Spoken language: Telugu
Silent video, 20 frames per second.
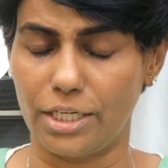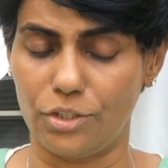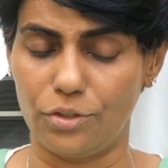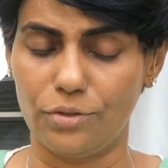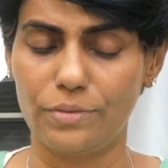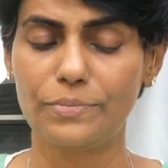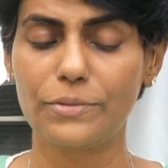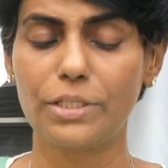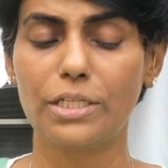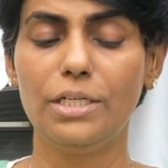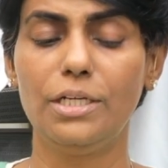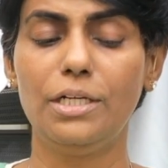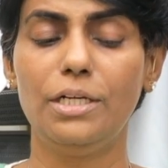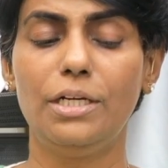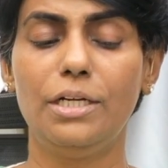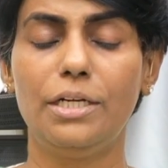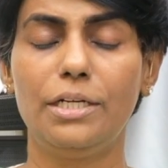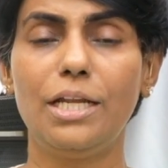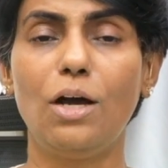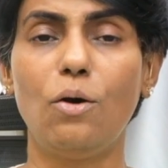తగ్గదు
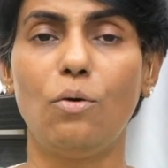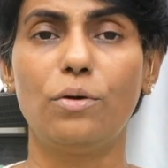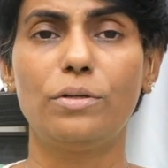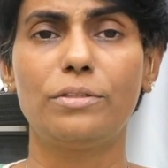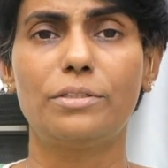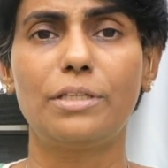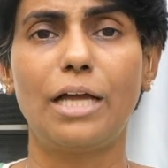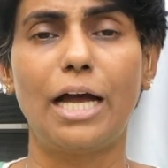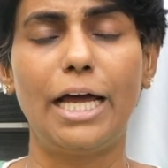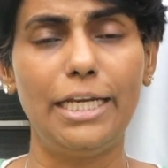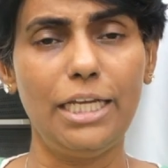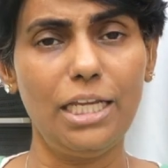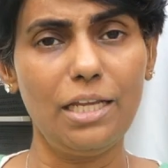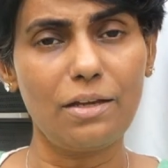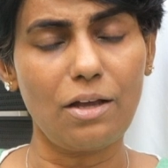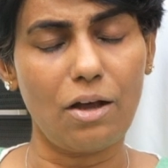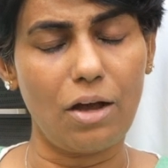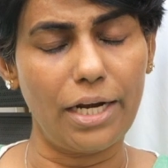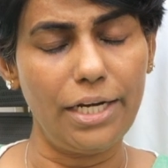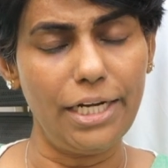నవ్ అన్ని
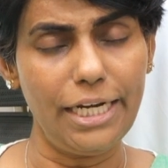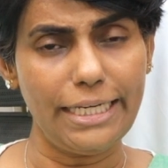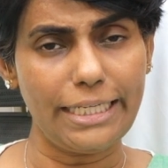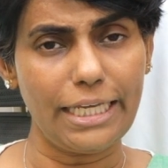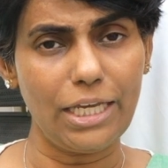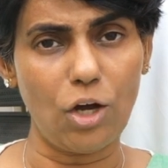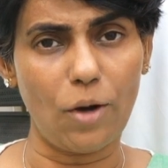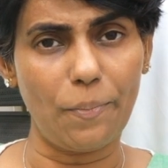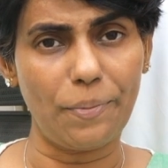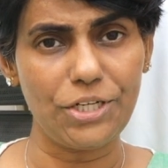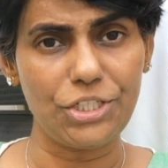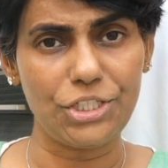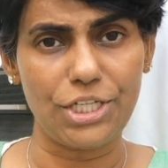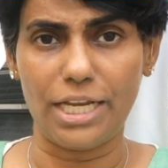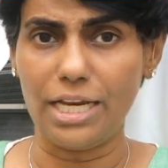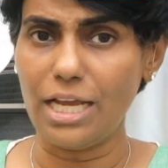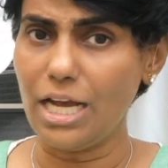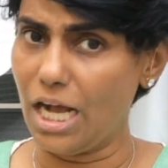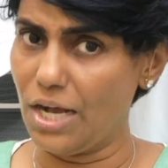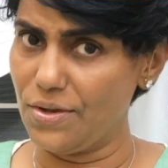అన్నిటికీ ఆపరేట్
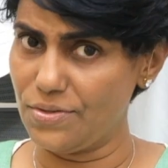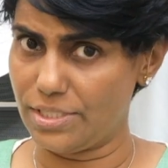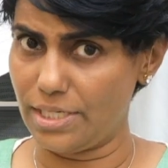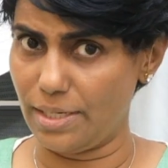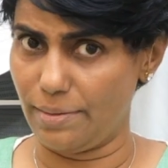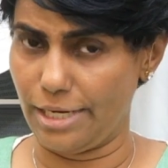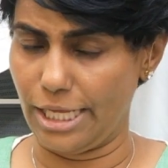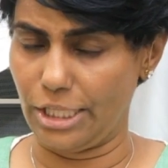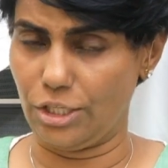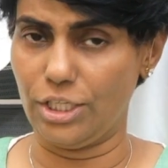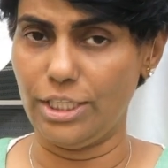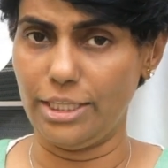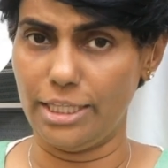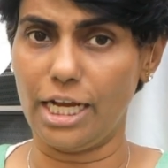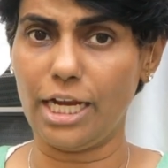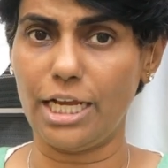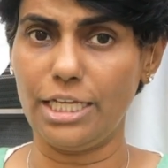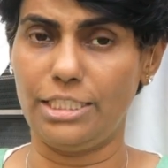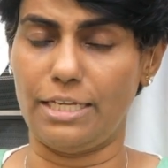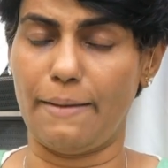చేయాల అవసరం లేదు
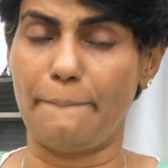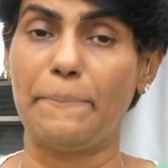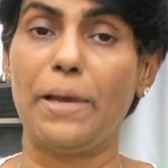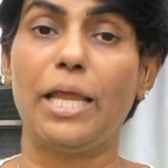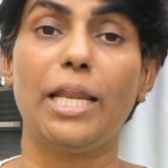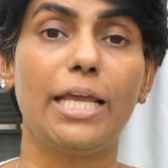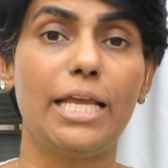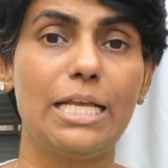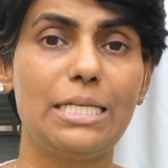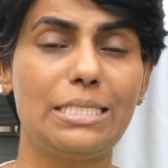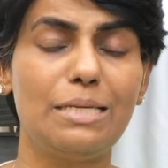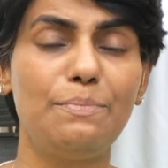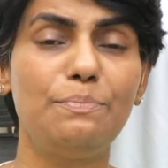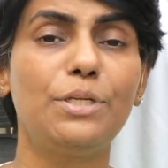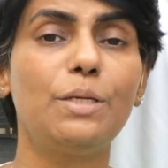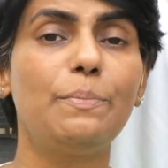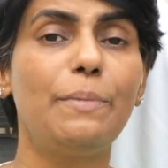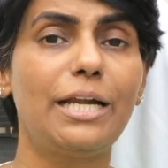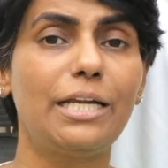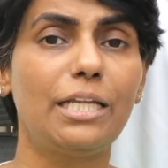ఇందాకే చెప్పాను
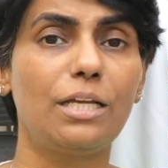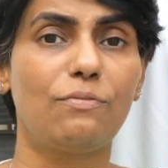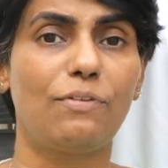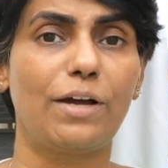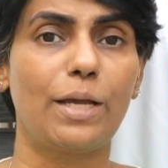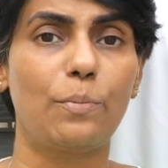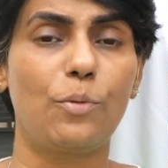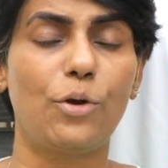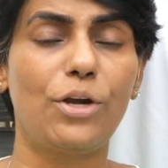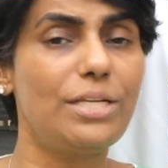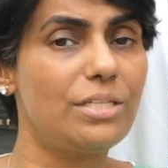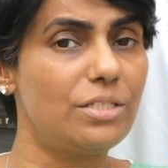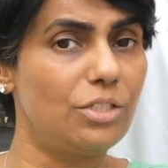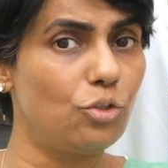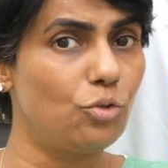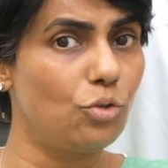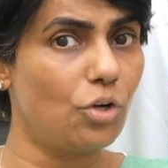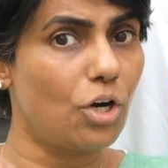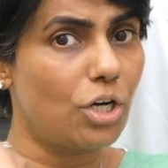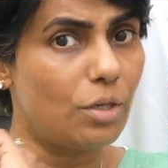ఎసిమ్టమాటిక్ ఫైబ్రాయిడ్స్
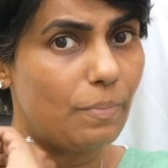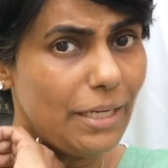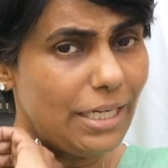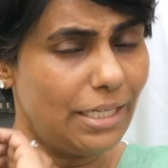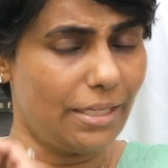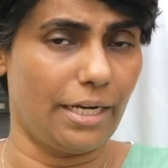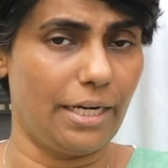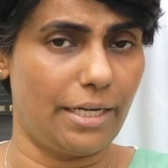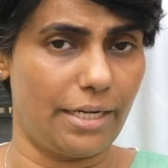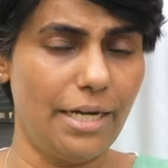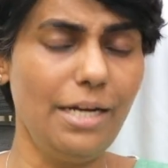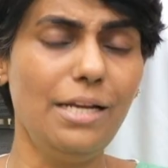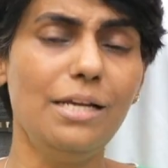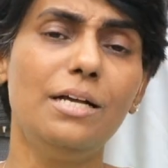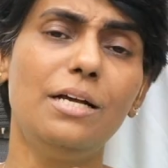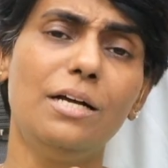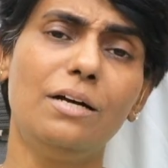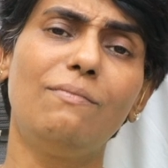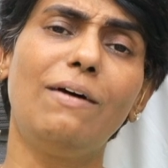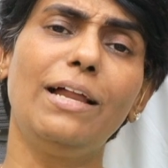డూ నాట్ బి ట్రీటెడ్
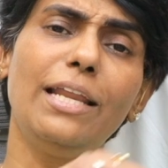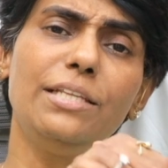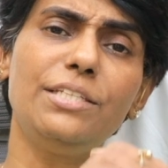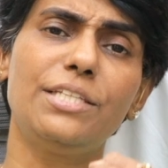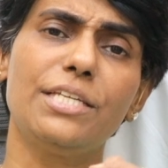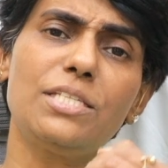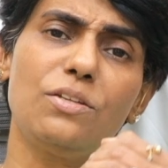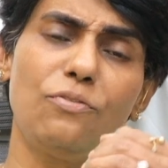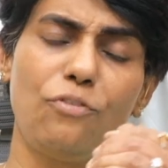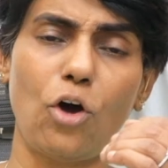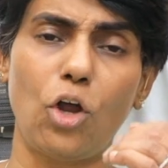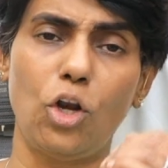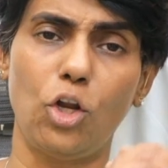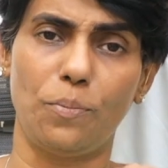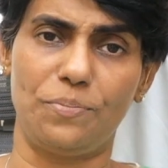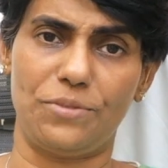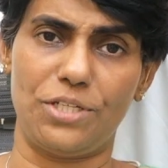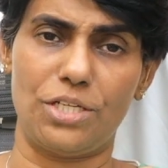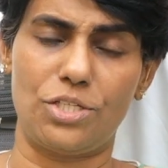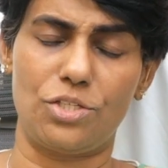వాళ్ళని జస్ట్
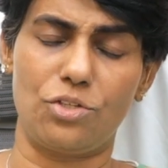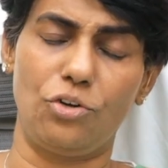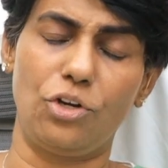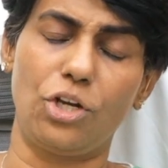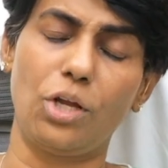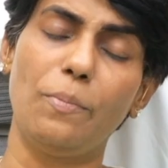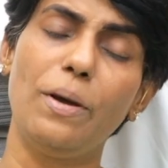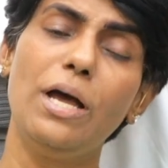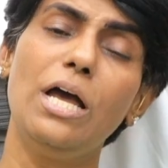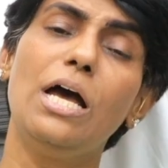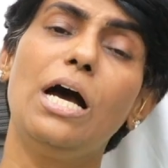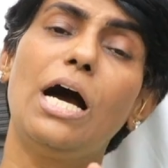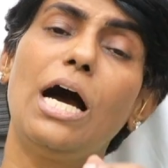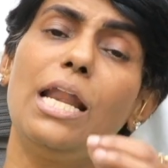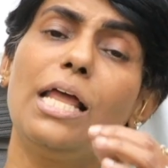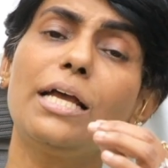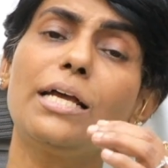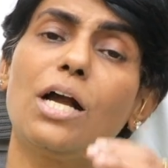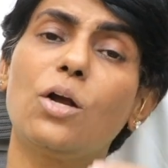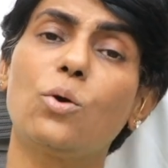ఫాలో అప్ చేస్తుంటాం
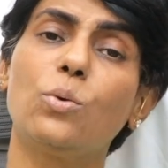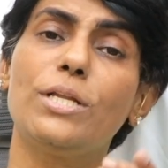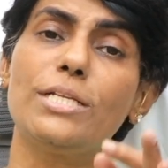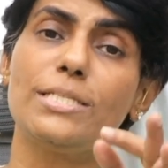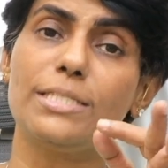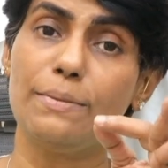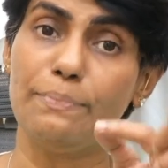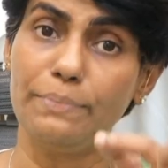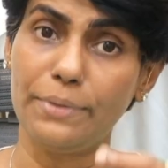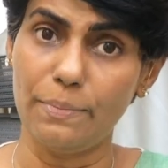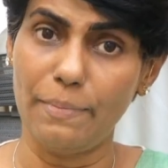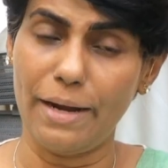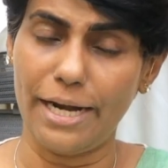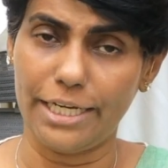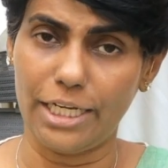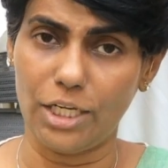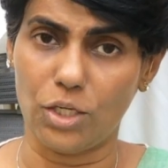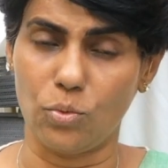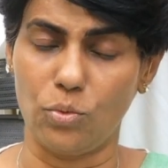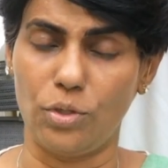అలా కాకుండా
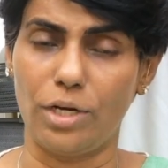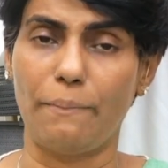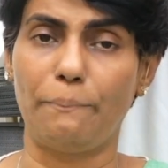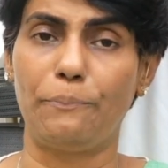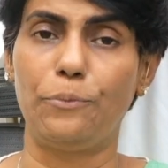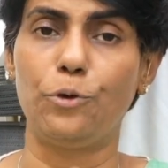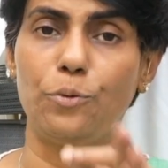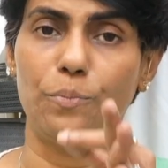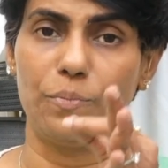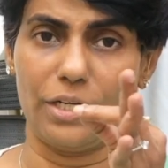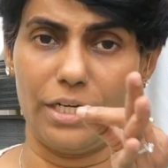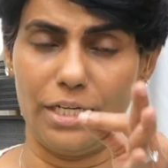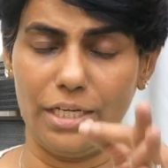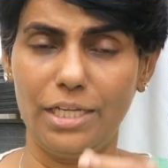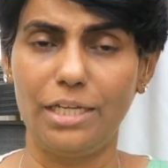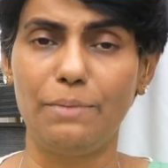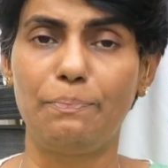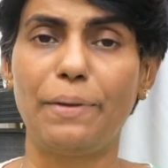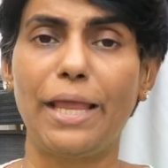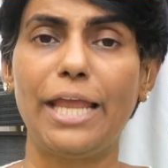సిమ్టమాటిక్ ఉన్నప్పుడు
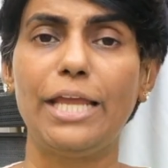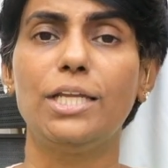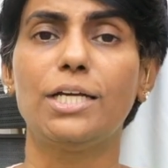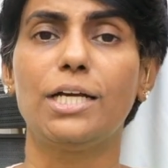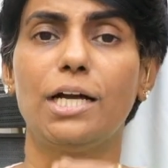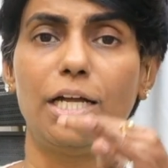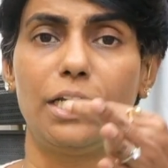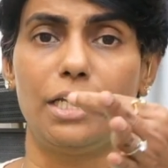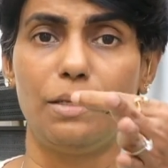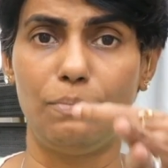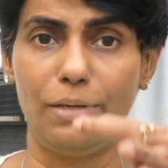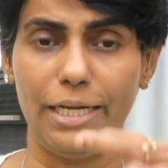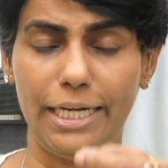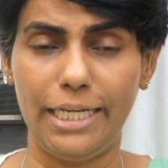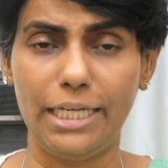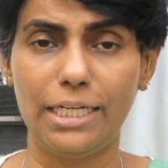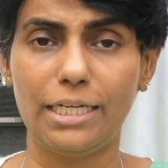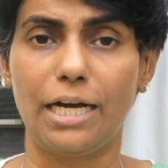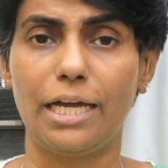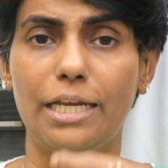అంటే ఈ పెయిన్ కానీ
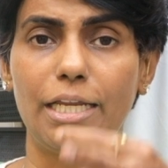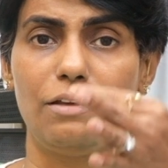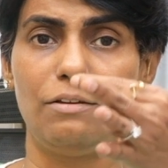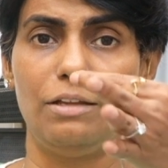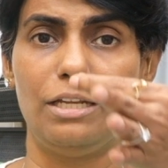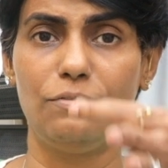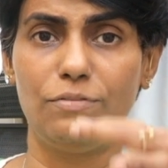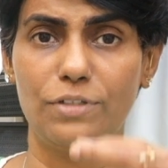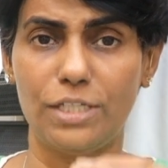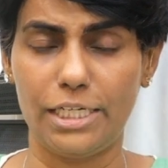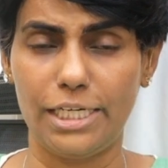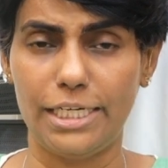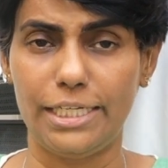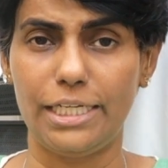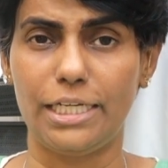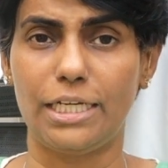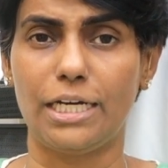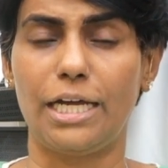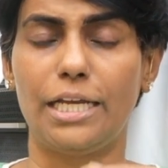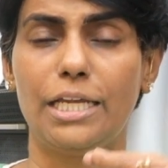బ్లీడింగ్ కానీ
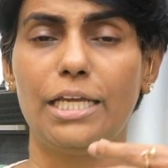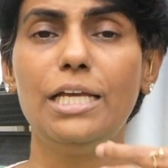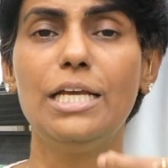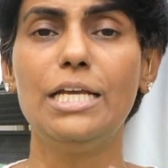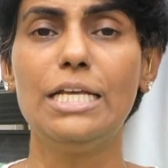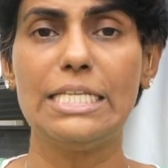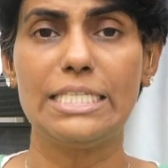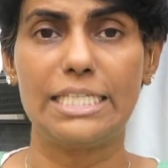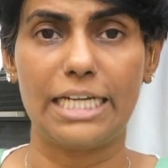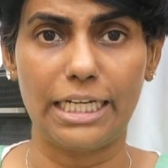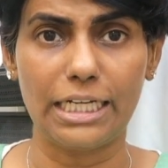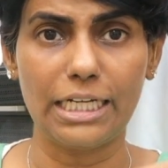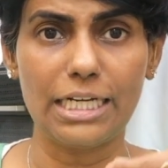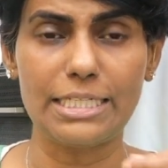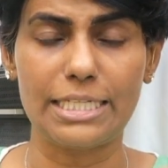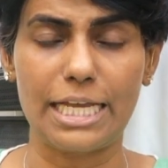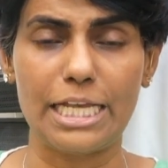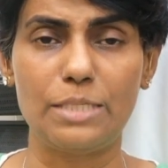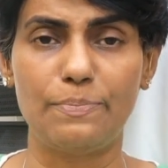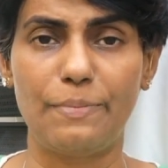ఇన్ఫర్టిలిటీ కానీ
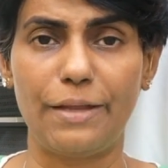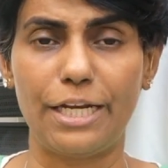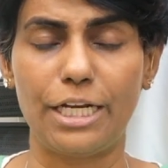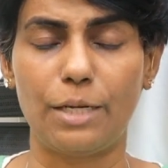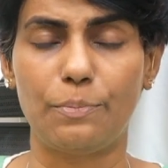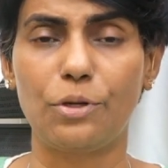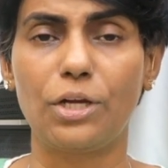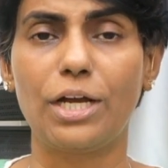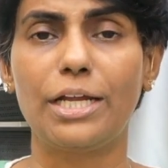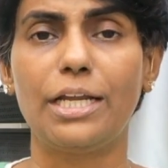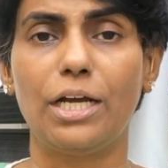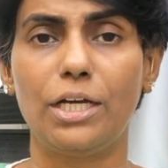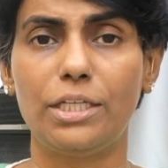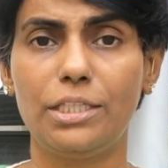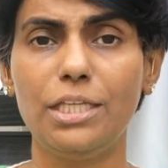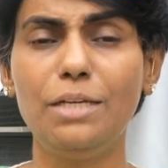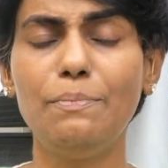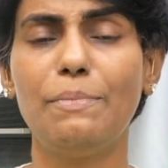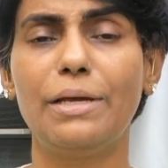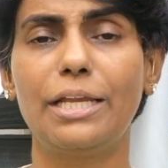సడన్గా సైజ్ పెరిగినప్పుడు కానీ
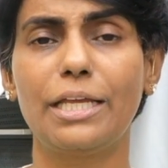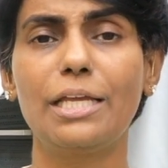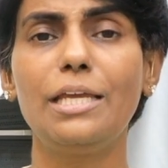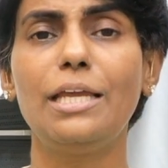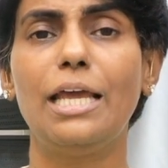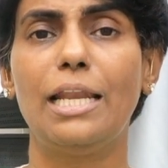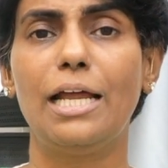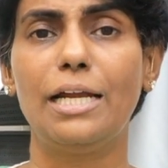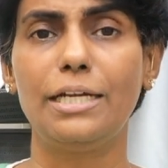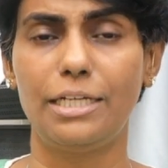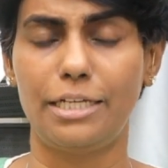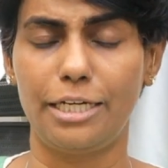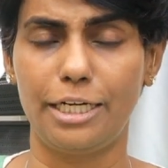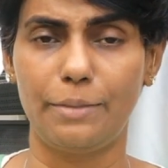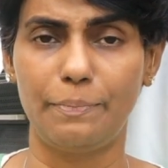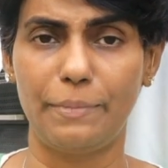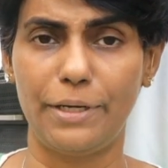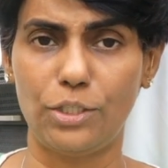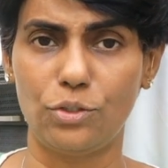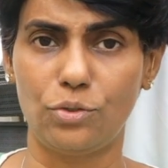అయితే మనకి ఎలాంటి
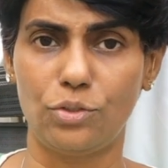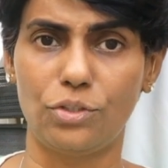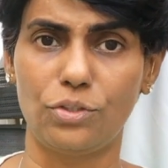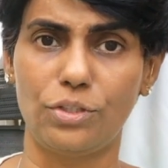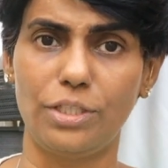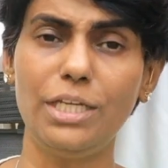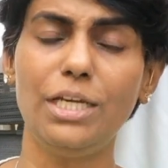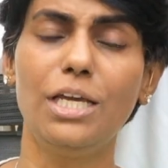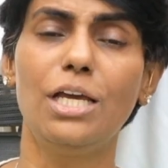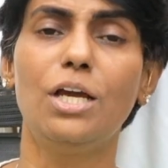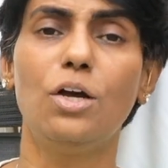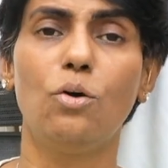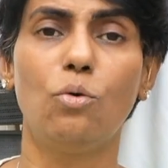ట్రీట్మెంట్ ఉంటుంది